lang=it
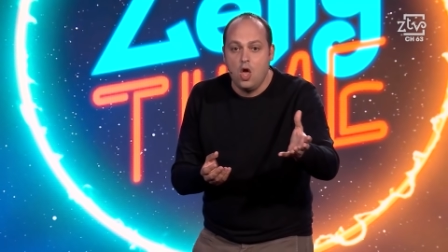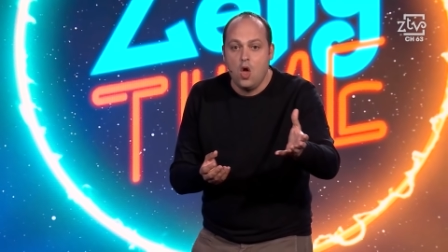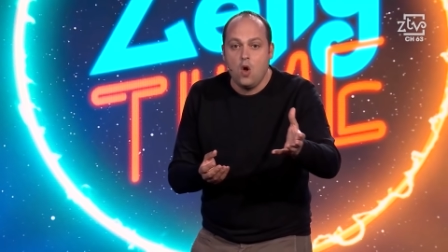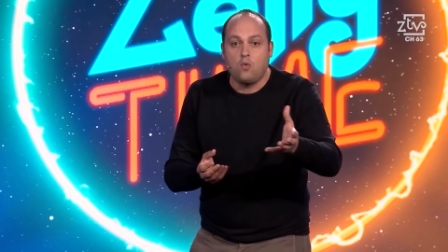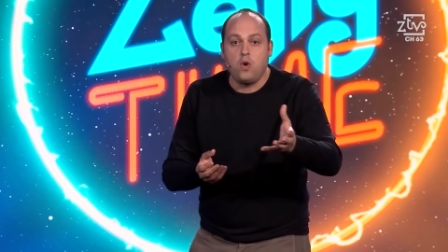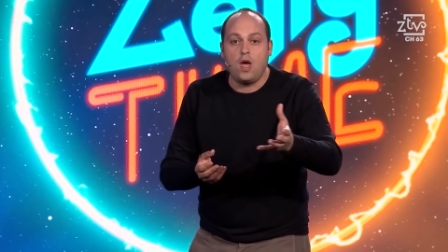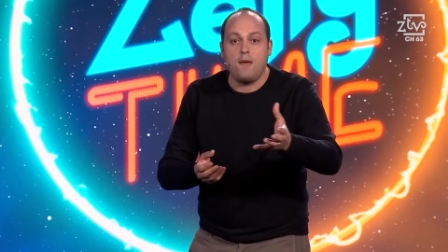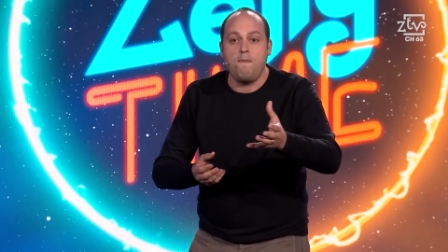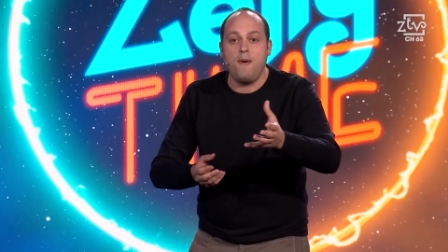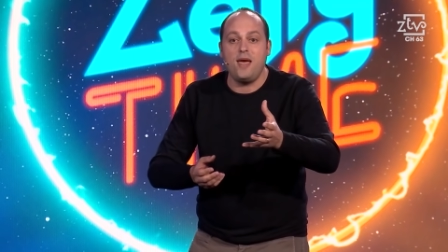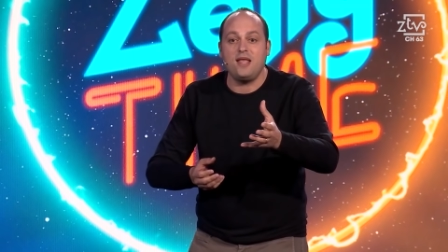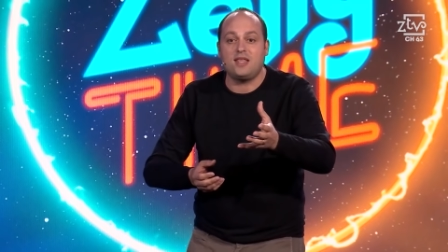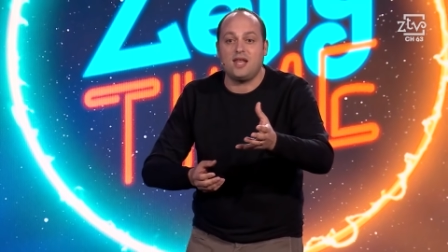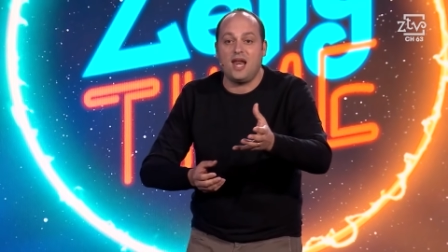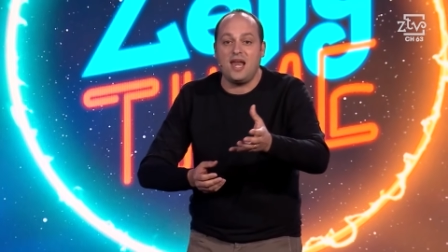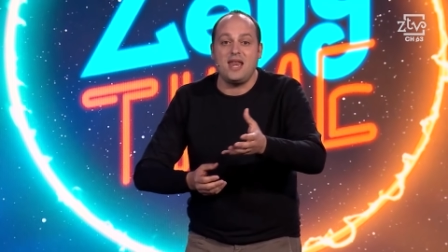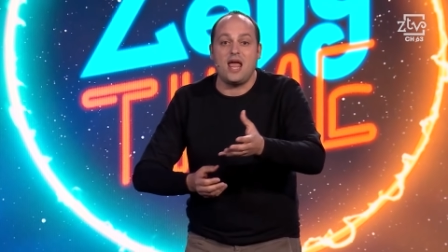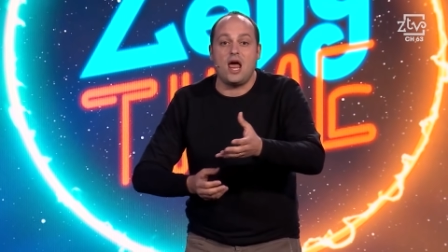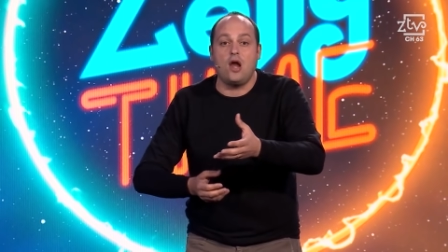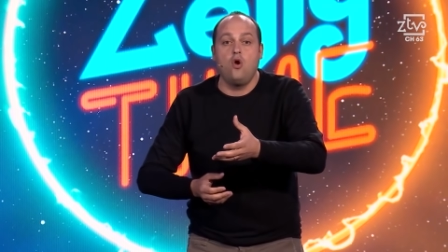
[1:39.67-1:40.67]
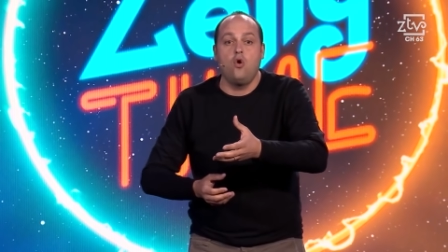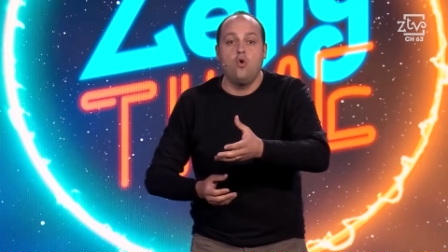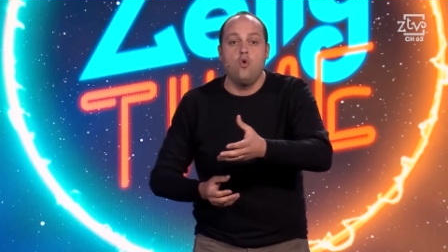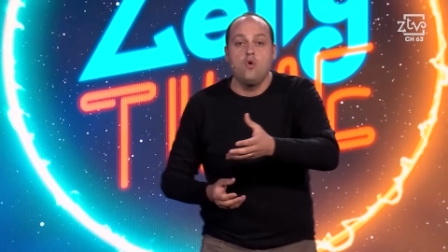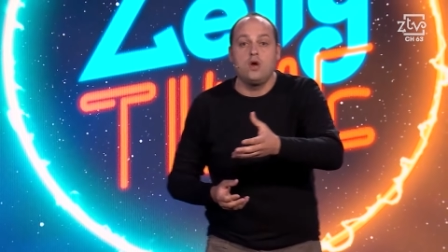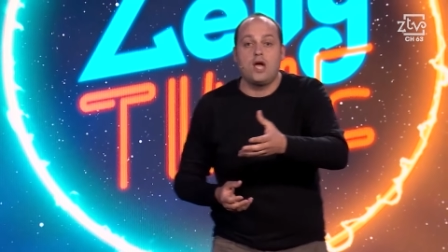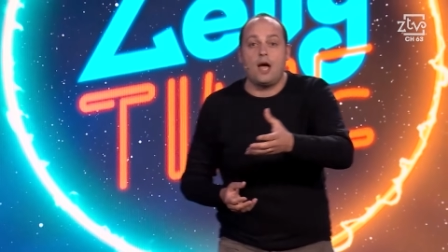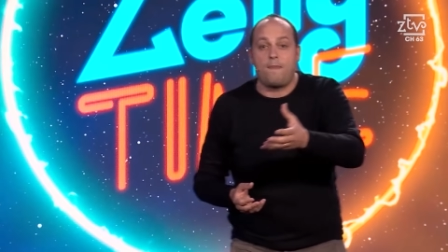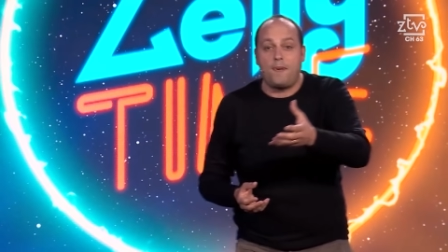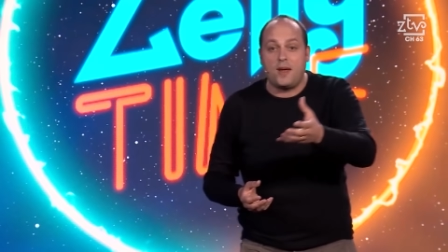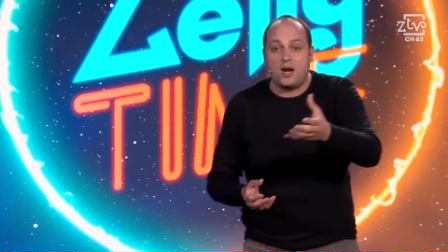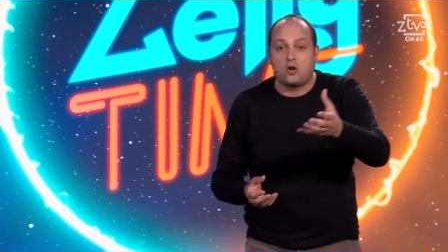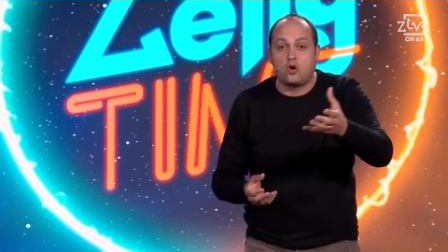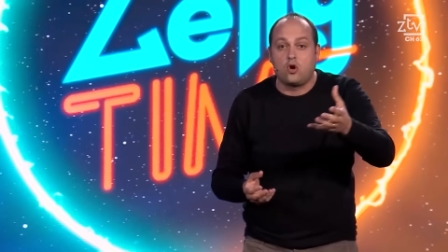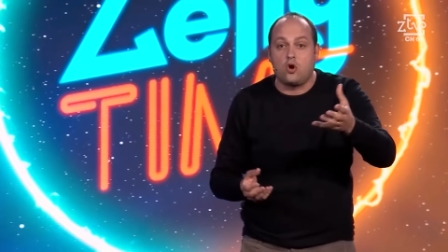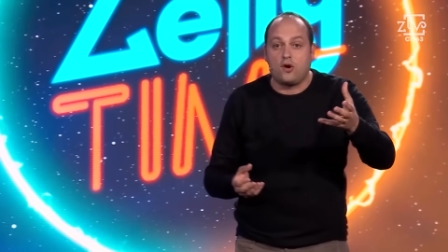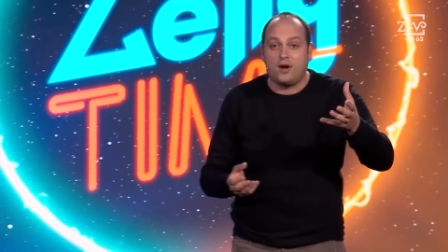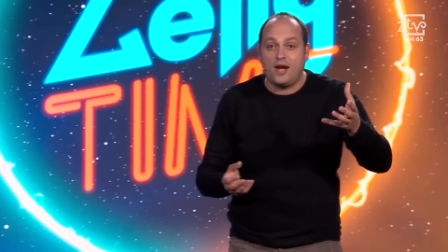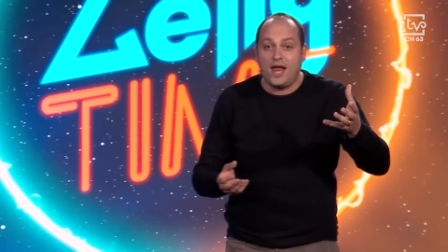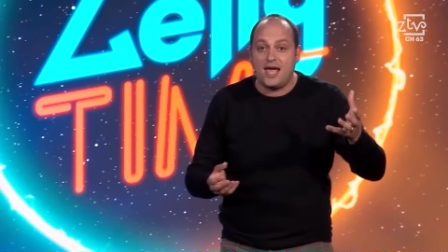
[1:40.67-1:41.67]
quei bei treni a lunga
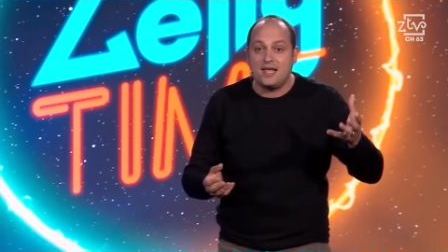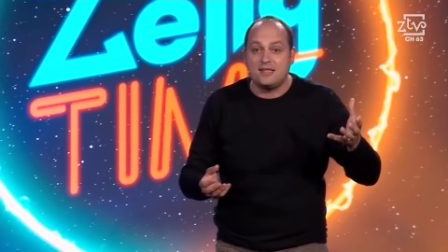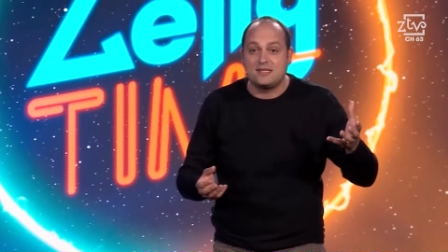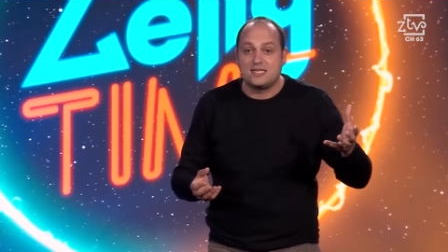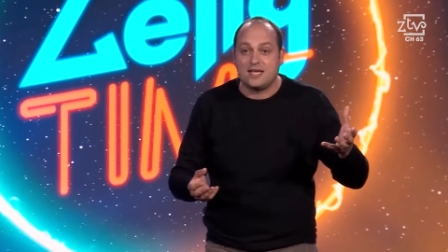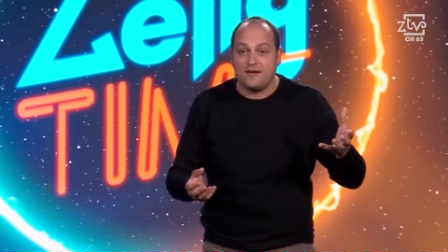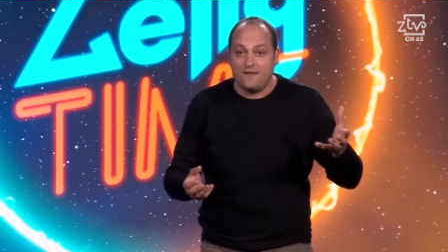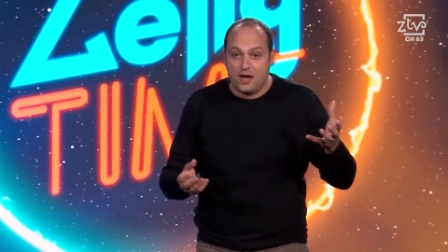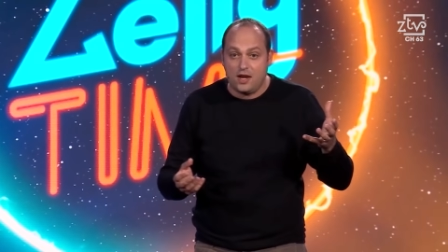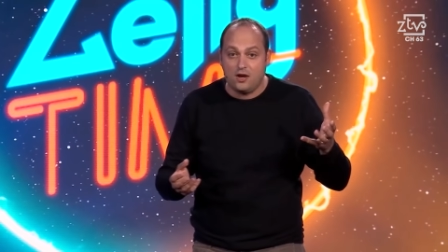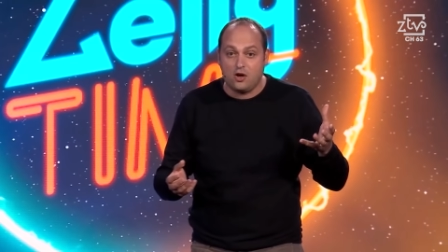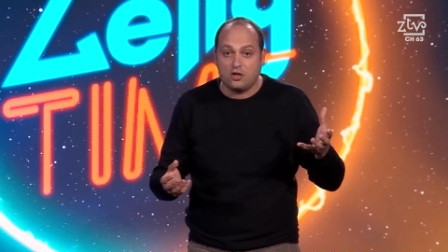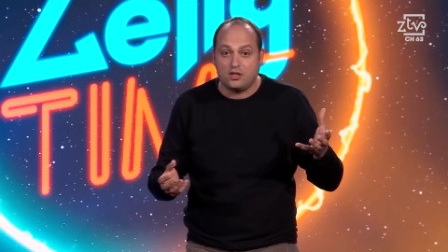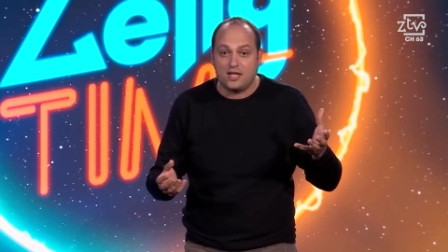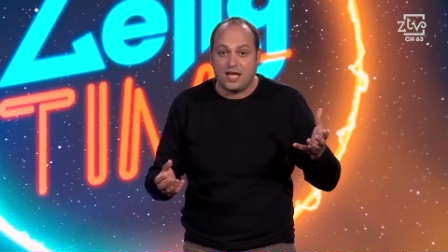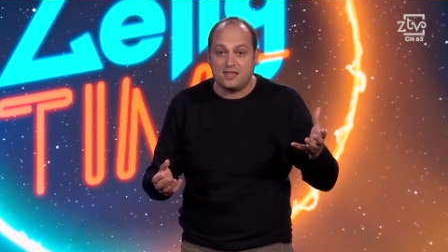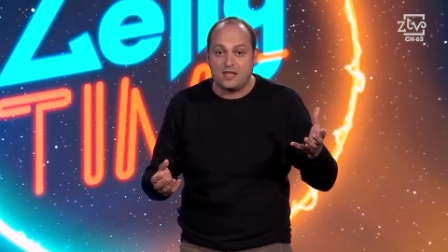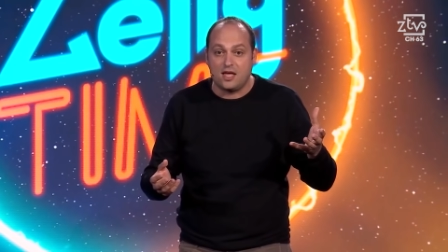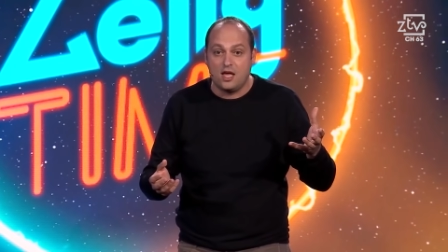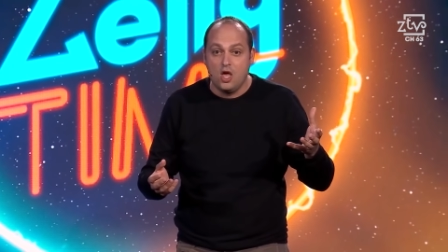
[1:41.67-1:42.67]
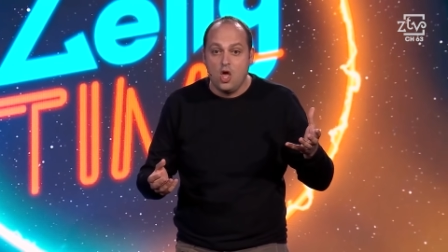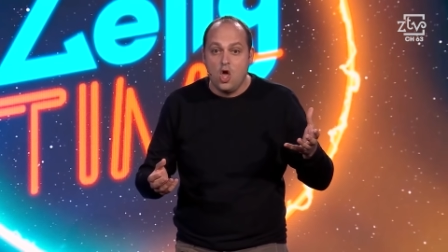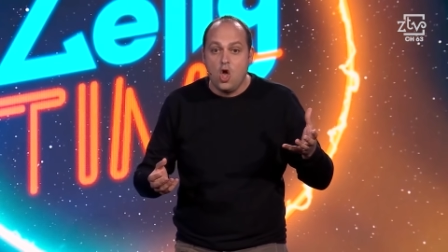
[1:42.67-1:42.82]
percorrenza, ve li ricordate?